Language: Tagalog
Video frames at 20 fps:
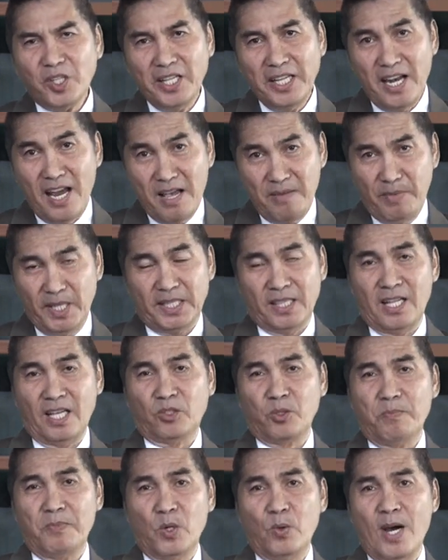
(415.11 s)
ginamit na
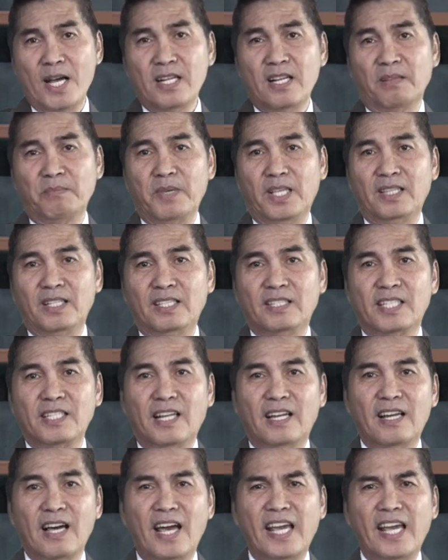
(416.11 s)
gumawa ng medisina